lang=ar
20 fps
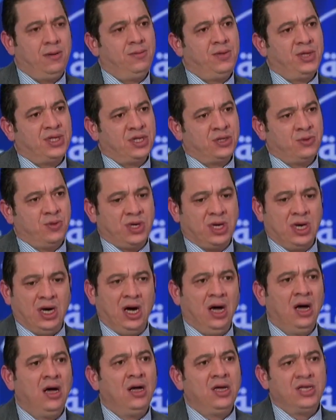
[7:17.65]

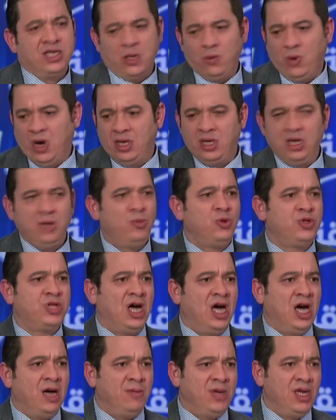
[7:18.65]
بتسويقها سواء
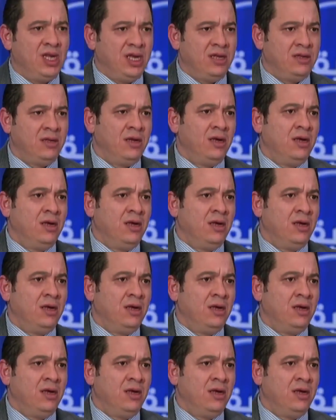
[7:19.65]
للمتعاملين